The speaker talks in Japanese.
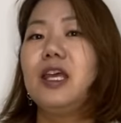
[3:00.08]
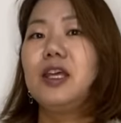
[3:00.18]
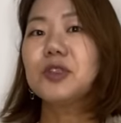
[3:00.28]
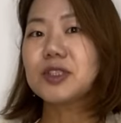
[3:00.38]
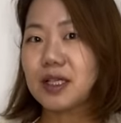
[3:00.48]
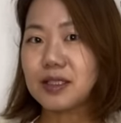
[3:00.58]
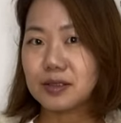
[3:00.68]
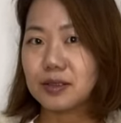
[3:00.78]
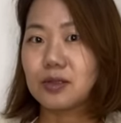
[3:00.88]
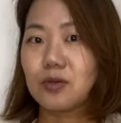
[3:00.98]
M
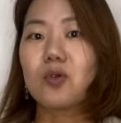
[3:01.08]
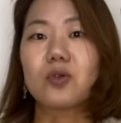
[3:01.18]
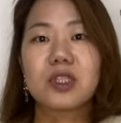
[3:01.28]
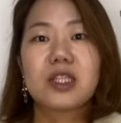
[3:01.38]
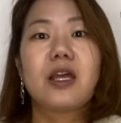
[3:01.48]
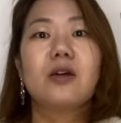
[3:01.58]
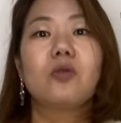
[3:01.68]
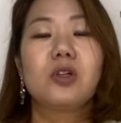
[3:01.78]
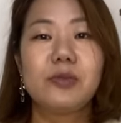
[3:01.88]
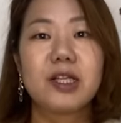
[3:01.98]
サイズを着て
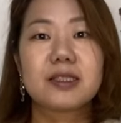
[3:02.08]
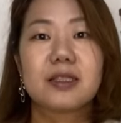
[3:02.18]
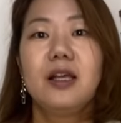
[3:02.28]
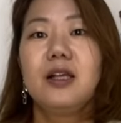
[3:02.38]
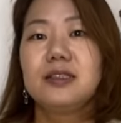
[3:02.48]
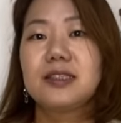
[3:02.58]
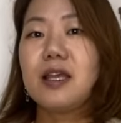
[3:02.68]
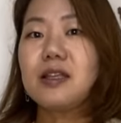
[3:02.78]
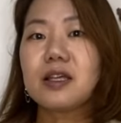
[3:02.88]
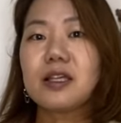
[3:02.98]
おります
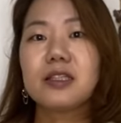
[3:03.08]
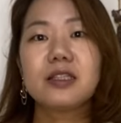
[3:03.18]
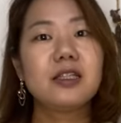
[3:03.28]
全体的